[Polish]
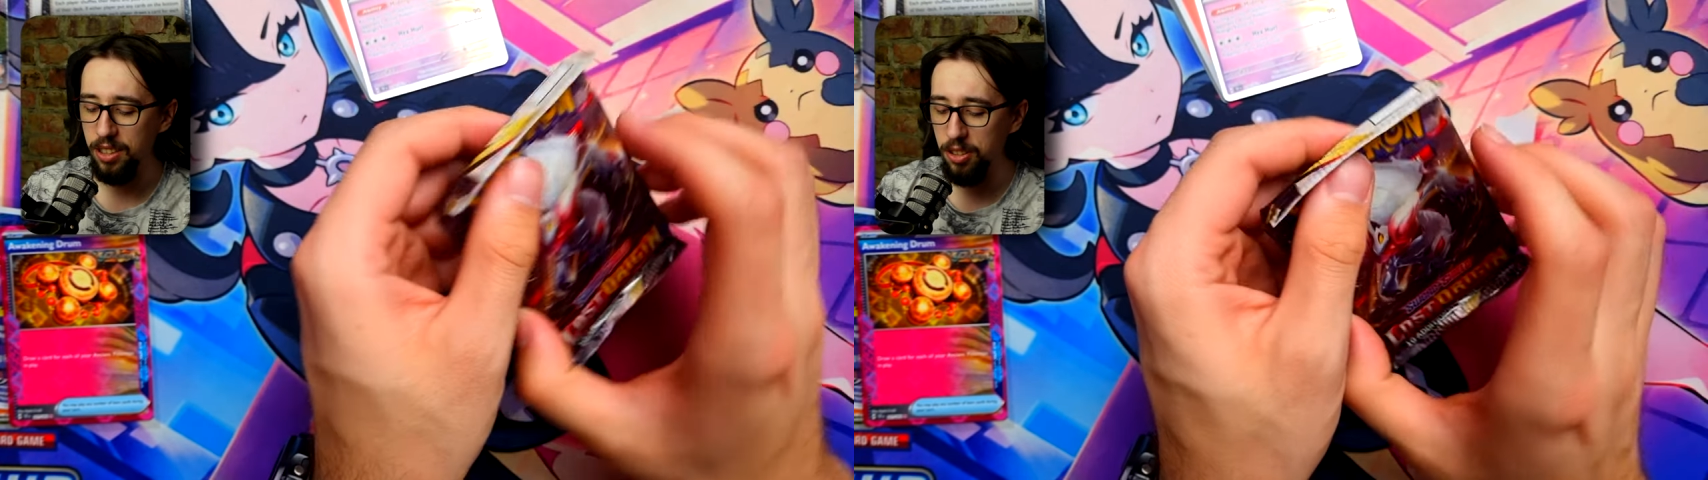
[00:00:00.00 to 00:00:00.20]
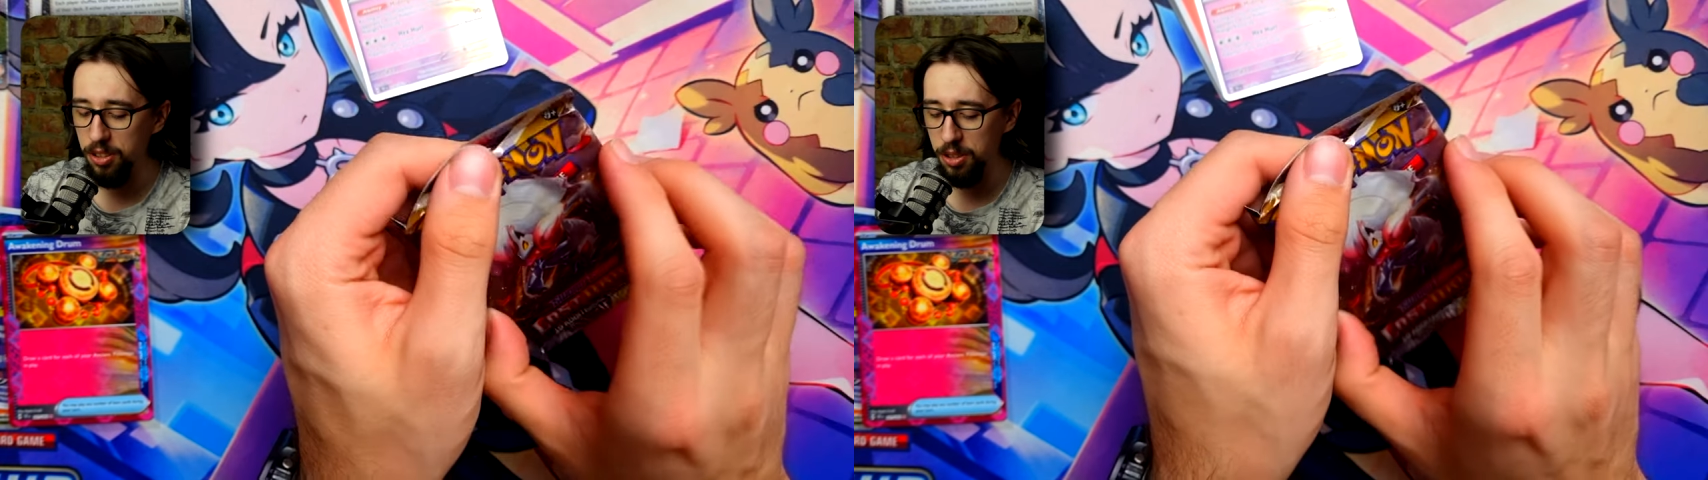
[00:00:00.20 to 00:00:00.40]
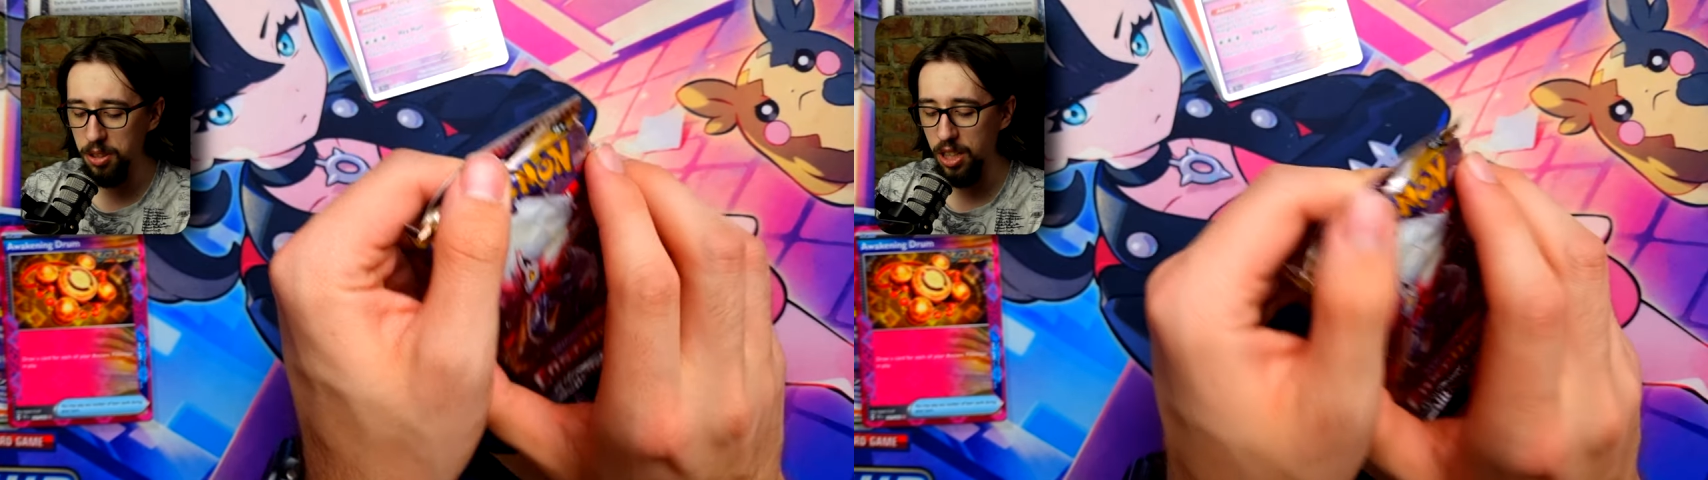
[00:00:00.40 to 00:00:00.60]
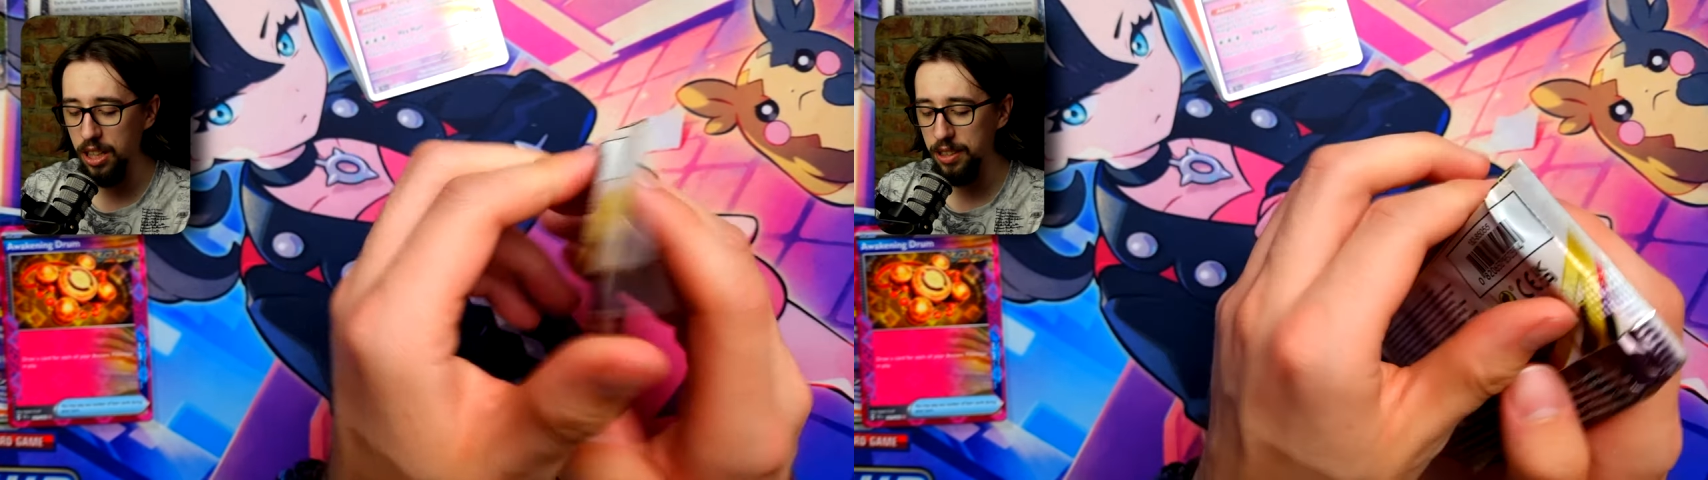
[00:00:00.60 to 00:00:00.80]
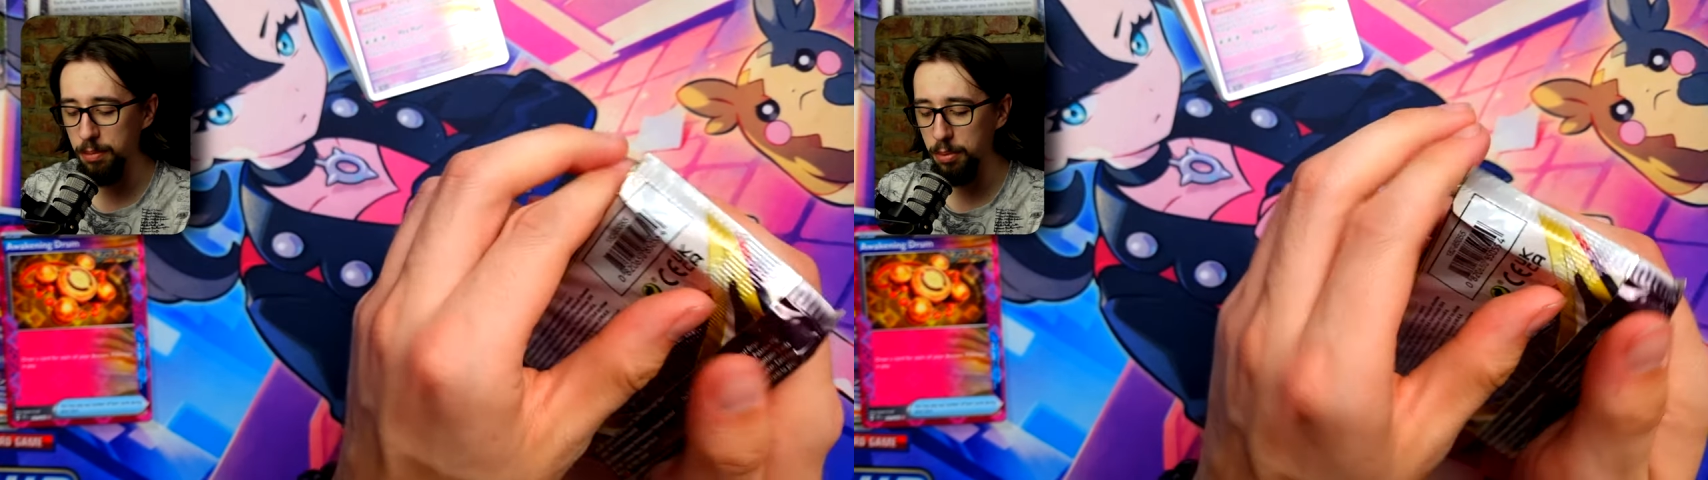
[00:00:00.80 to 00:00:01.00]
kończy się na
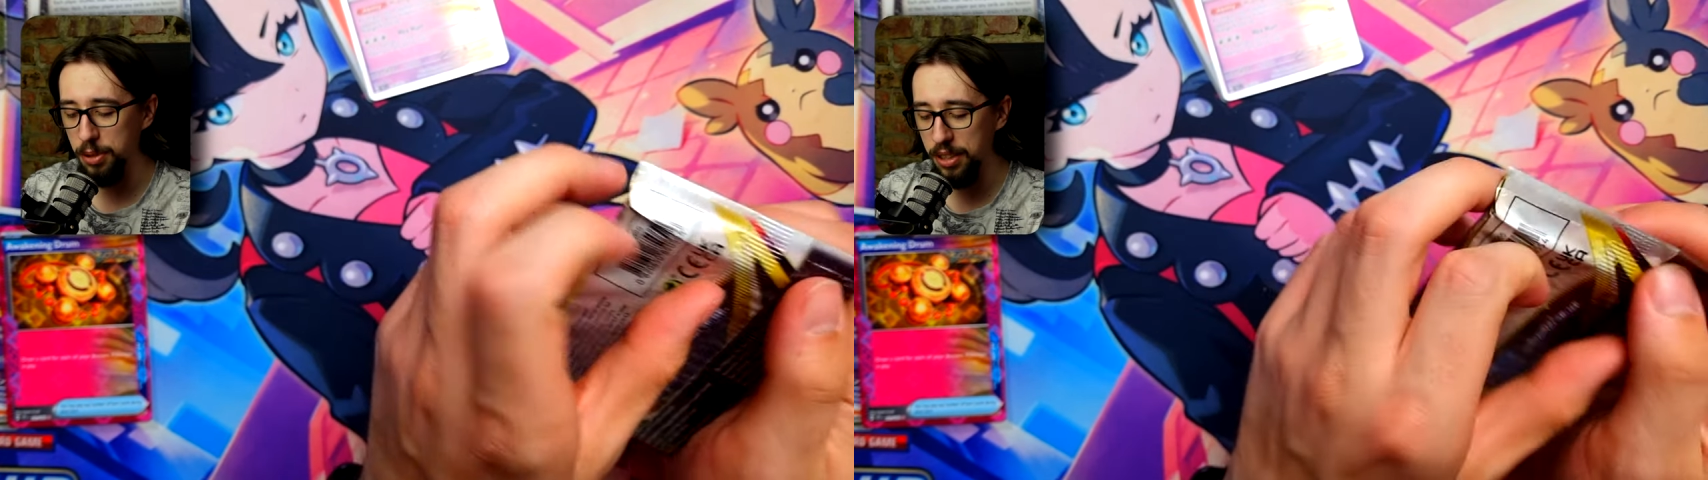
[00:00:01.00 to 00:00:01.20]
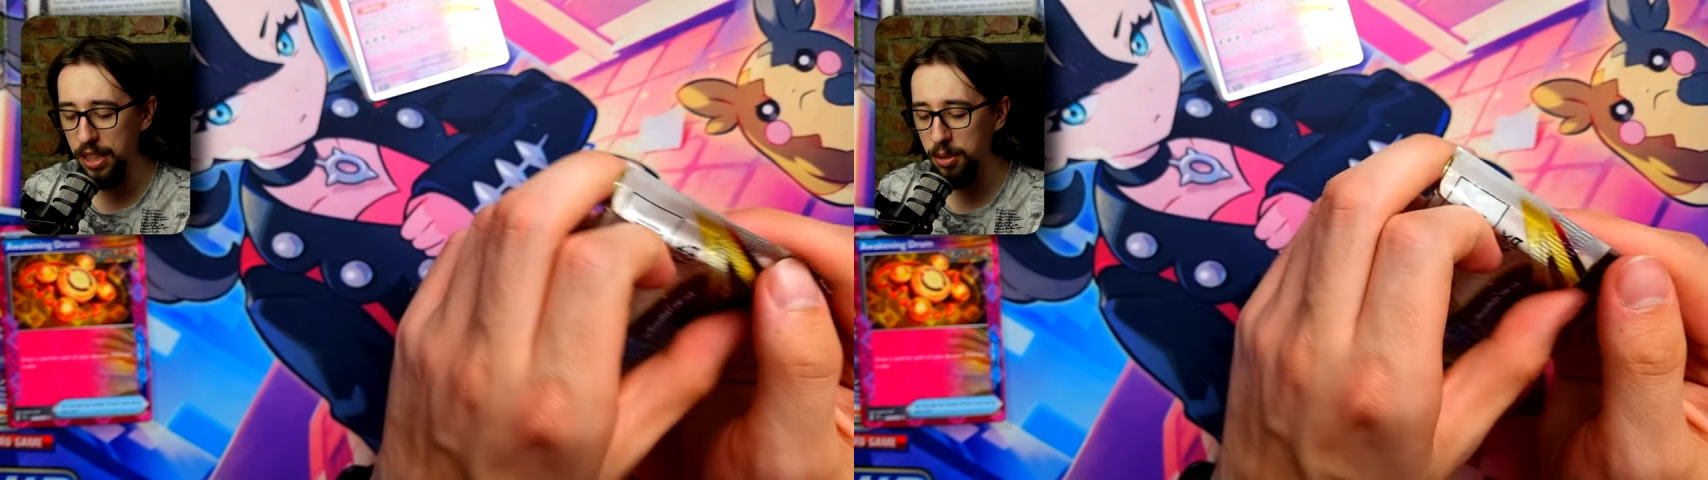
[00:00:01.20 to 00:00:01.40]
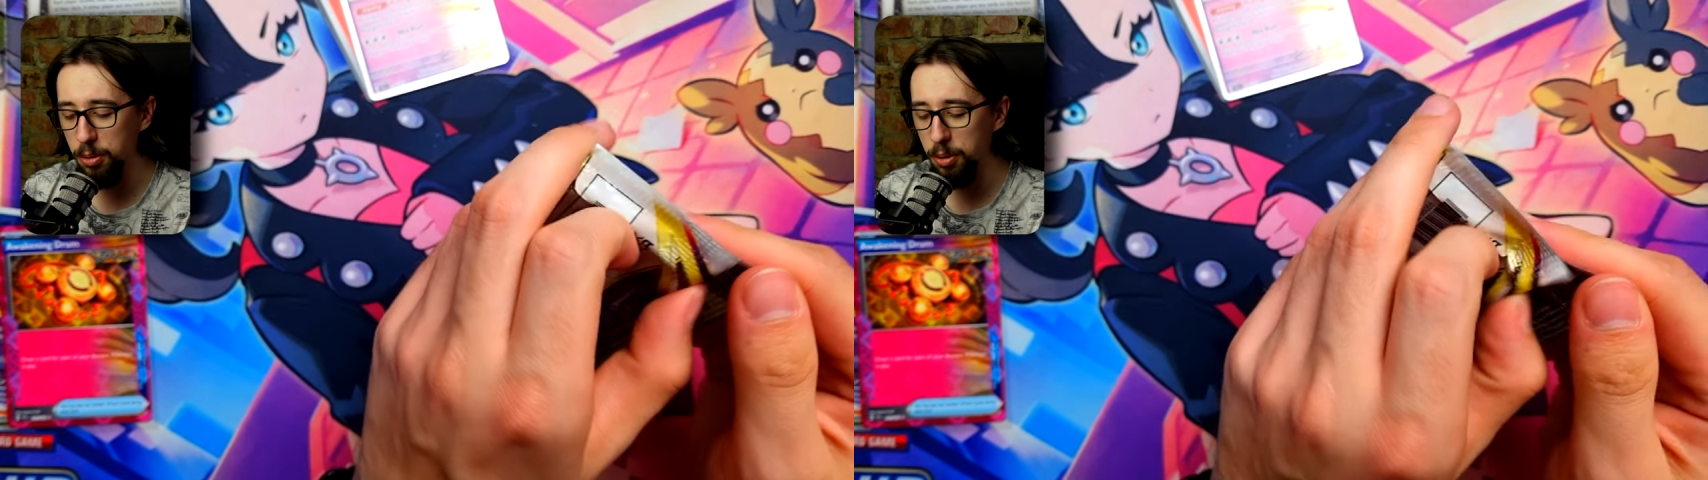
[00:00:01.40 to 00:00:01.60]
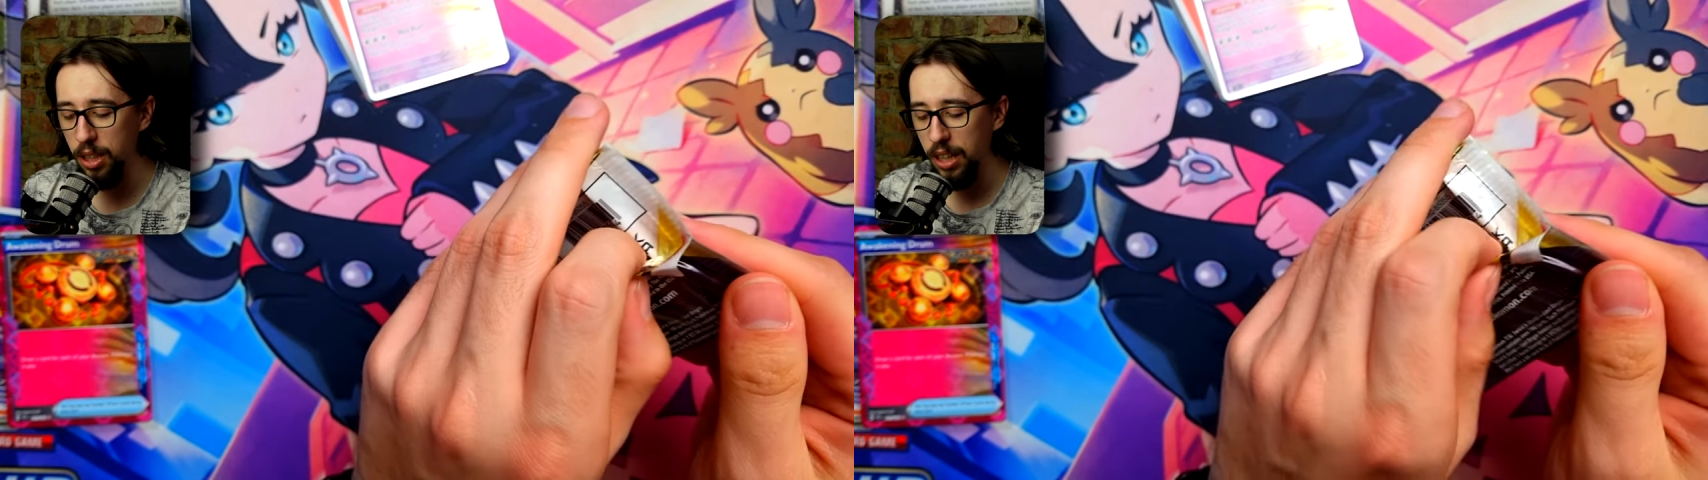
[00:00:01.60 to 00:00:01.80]
tym boosterku.